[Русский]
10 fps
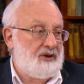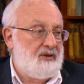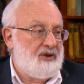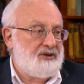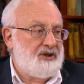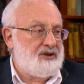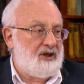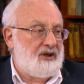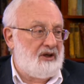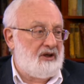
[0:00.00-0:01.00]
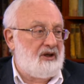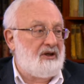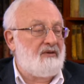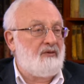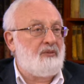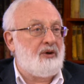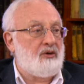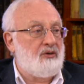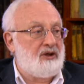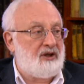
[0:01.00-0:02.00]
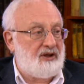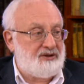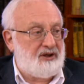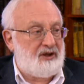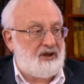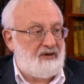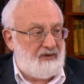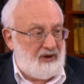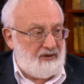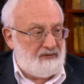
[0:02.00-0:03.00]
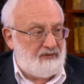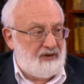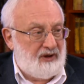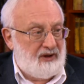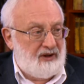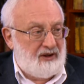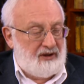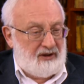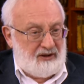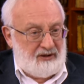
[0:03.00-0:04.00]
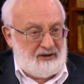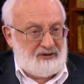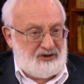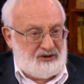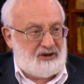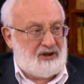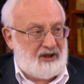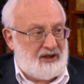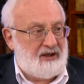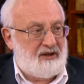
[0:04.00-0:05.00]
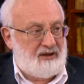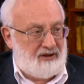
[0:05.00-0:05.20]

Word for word: Это не имеет значения. Его природа относительно евреев Э, чисто такая